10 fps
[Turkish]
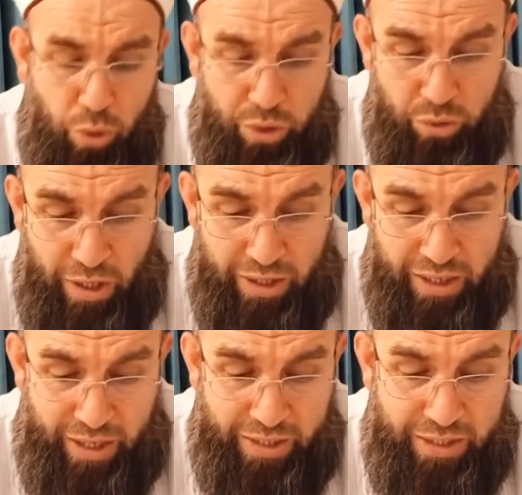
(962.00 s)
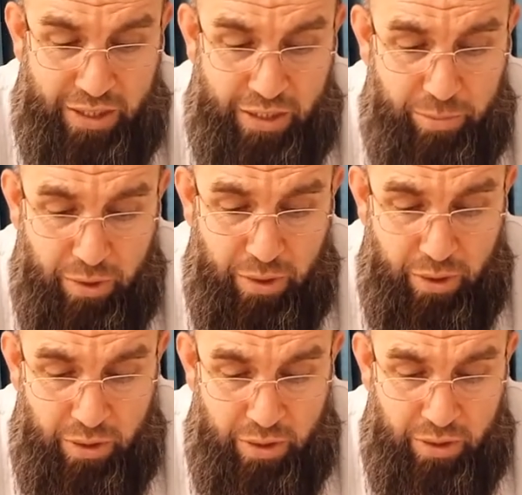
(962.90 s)
güzel kaydedelim.
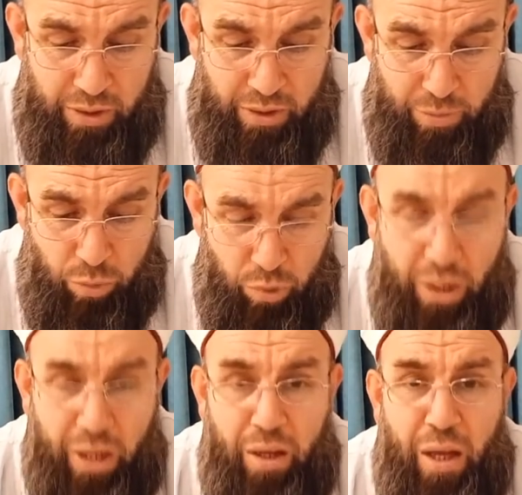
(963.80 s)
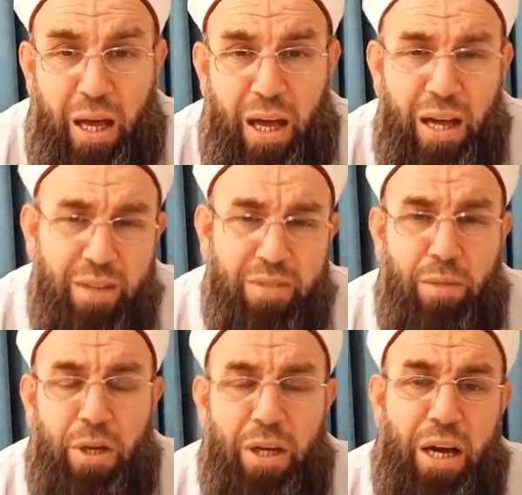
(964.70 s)
E, bu da her
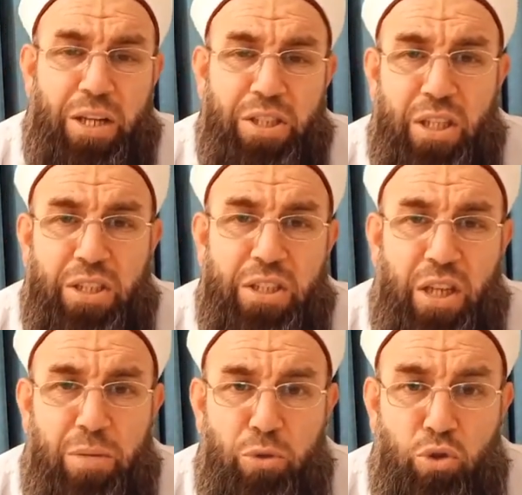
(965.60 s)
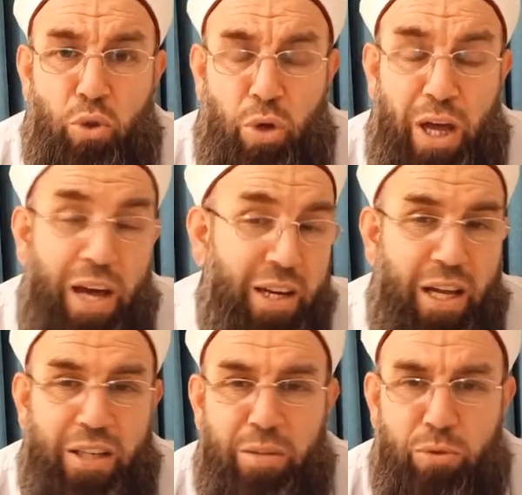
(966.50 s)
zaman karşılaşacağımız soru. Her
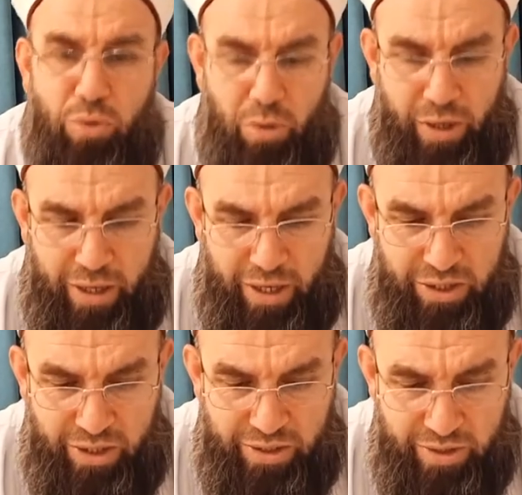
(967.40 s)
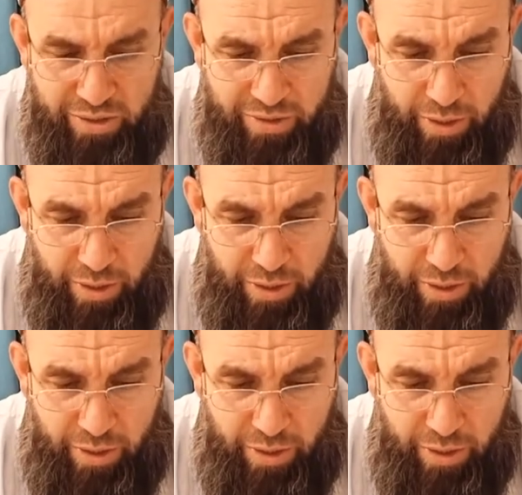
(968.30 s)
yerde bu soruyla karşılaşırız.